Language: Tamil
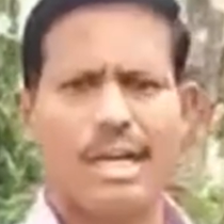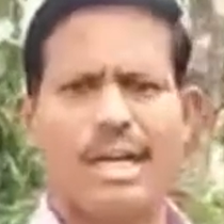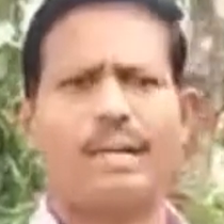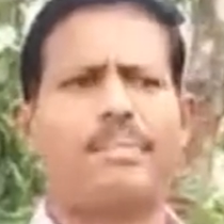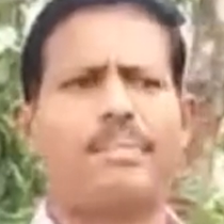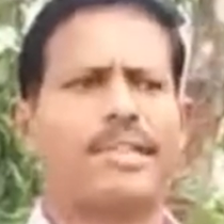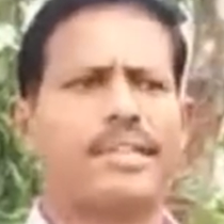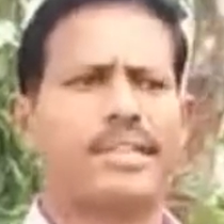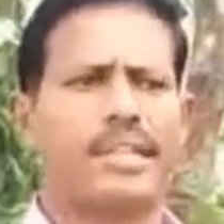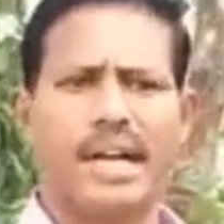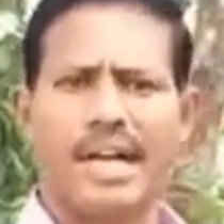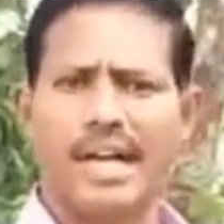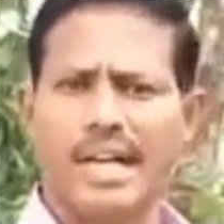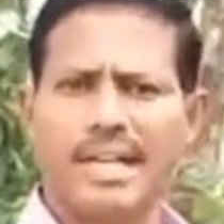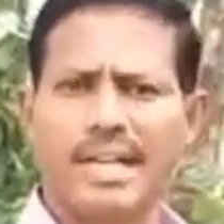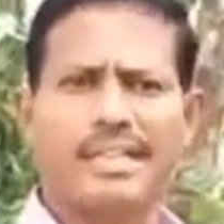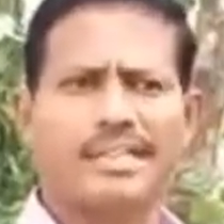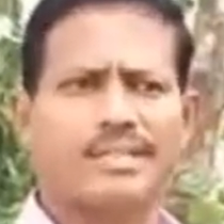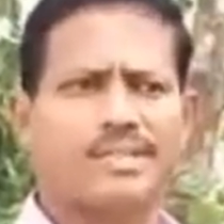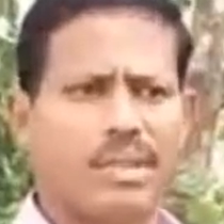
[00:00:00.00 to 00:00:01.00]
அப்போ அந்த
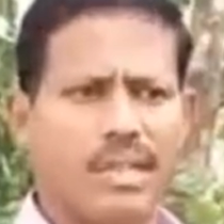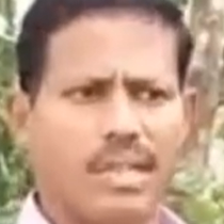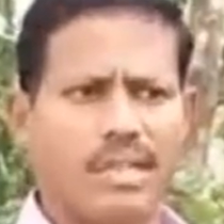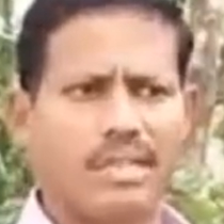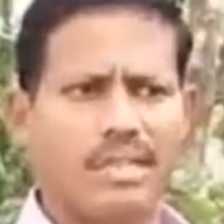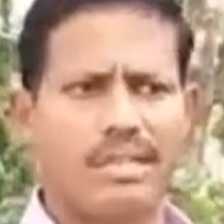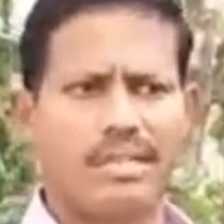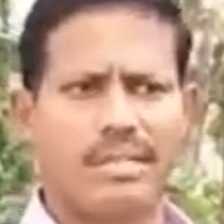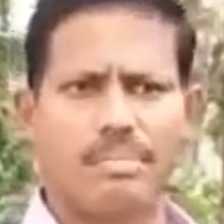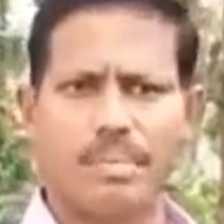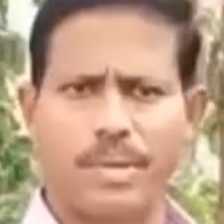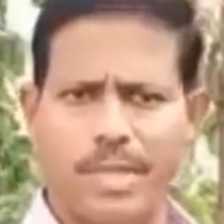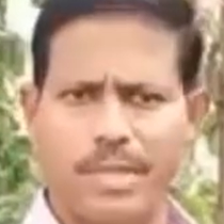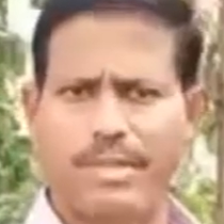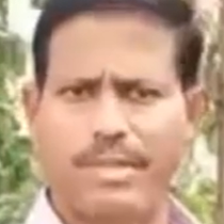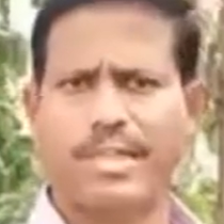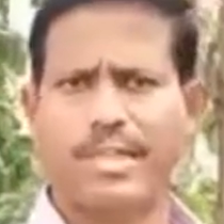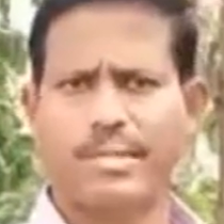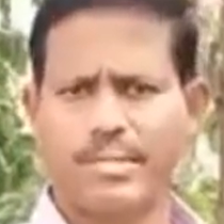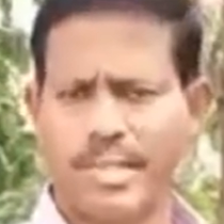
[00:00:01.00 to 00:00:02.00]
காலங்களில் சொல்லி புரிய
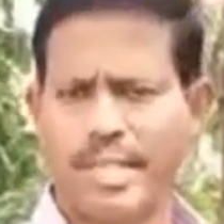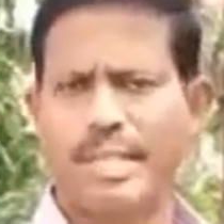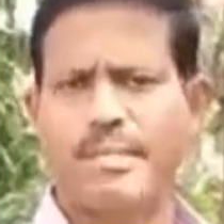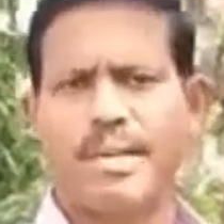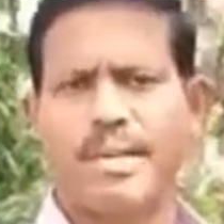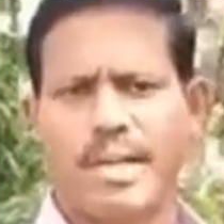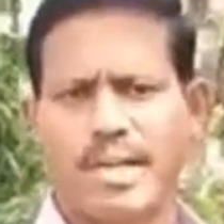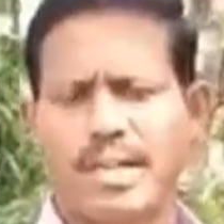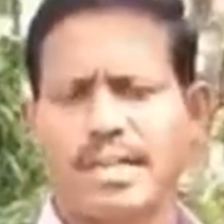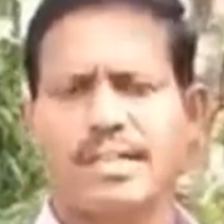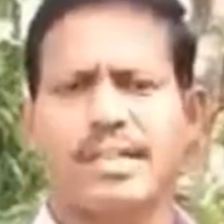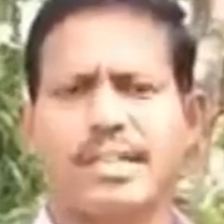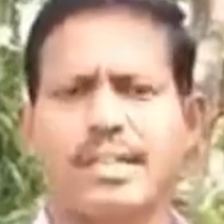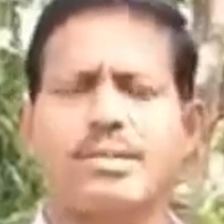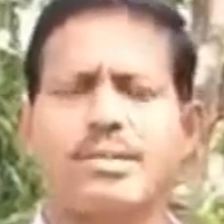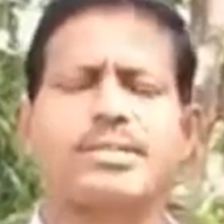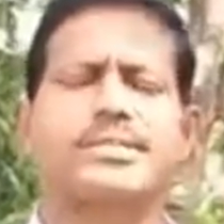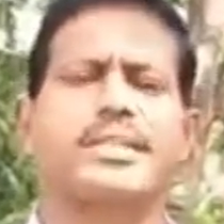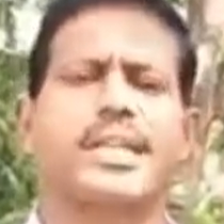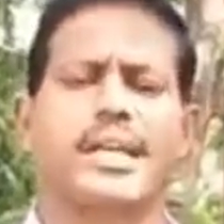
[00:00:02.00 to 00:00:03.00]
வைக்க முடியல மக்களுக்குன்ற
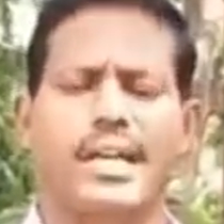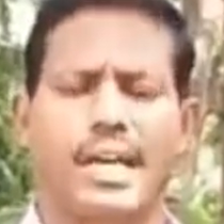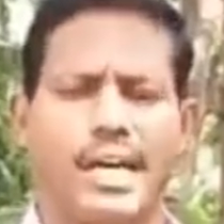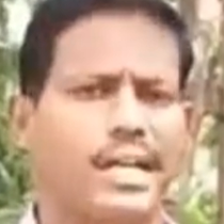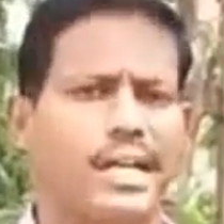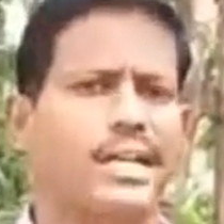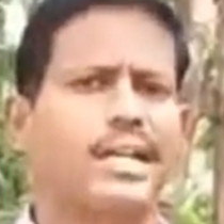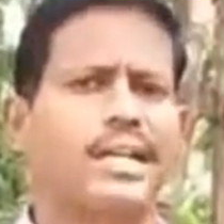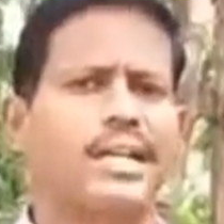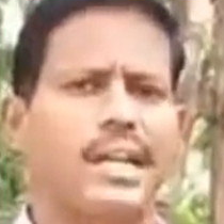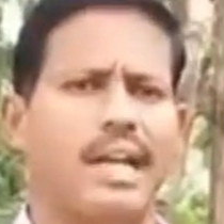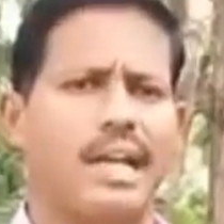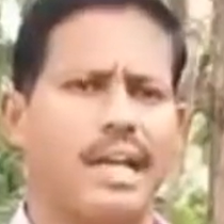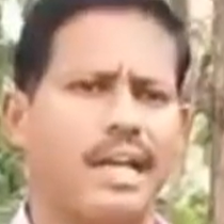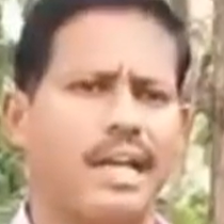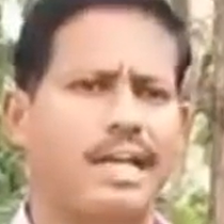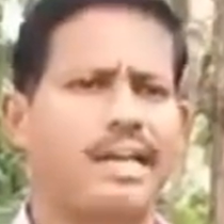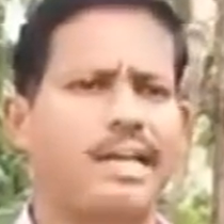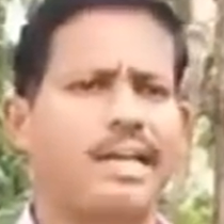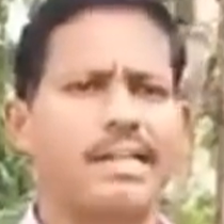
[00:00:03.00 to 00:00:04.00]
ஒரு சில காரணங்கள்னால